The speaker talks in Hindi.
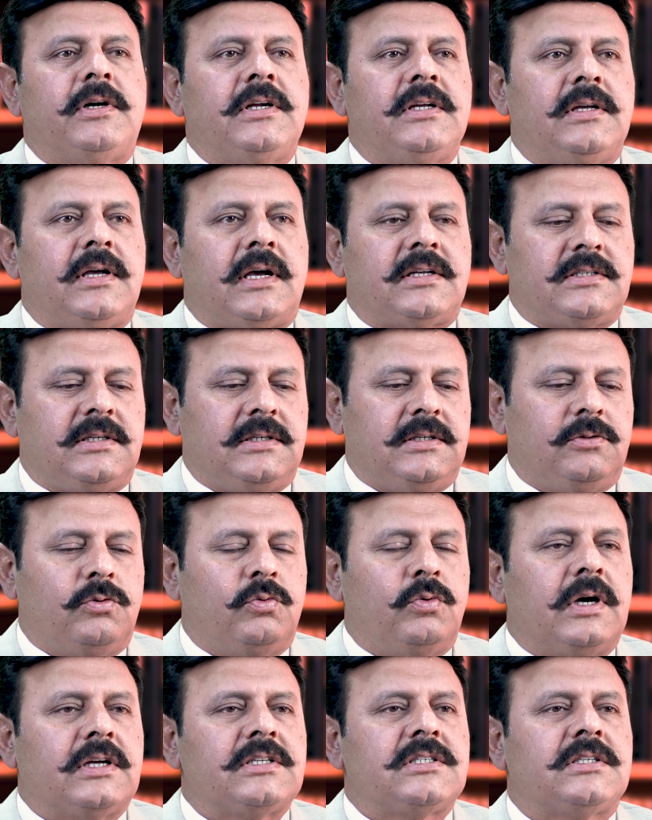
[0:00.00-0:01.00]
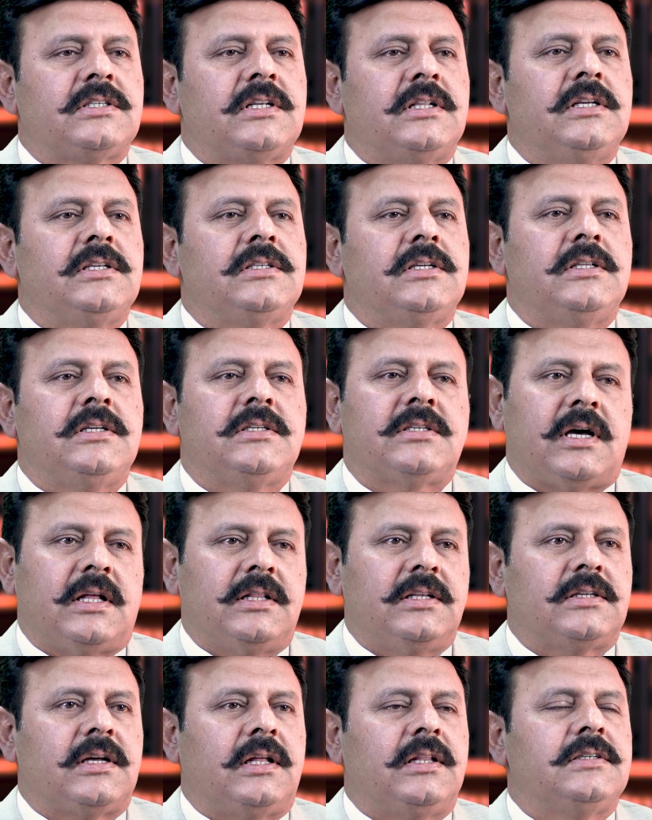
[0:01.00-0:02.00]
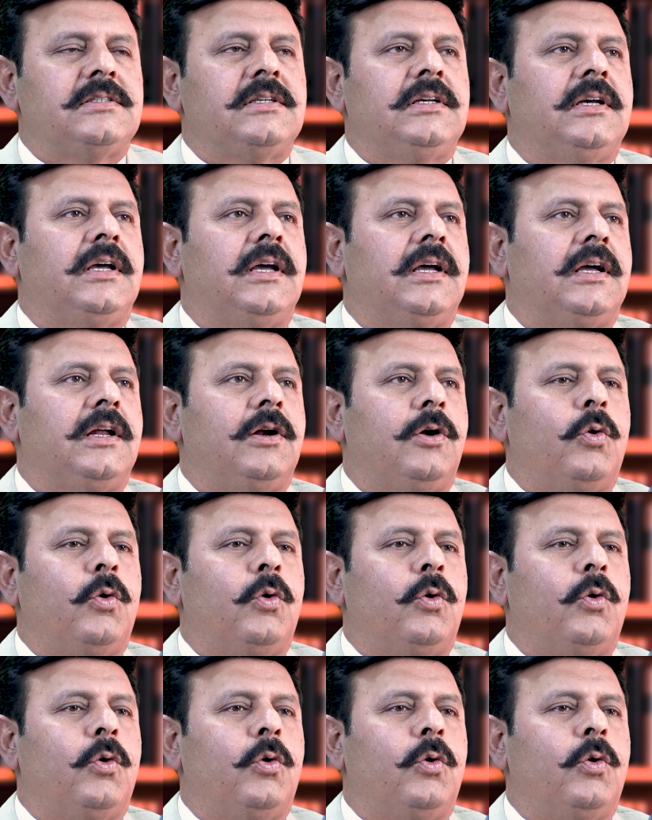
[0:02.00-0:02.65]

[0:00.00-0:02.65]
बड़ी ऐसी दूंगा सीधी सीधी सादी सादी सी कि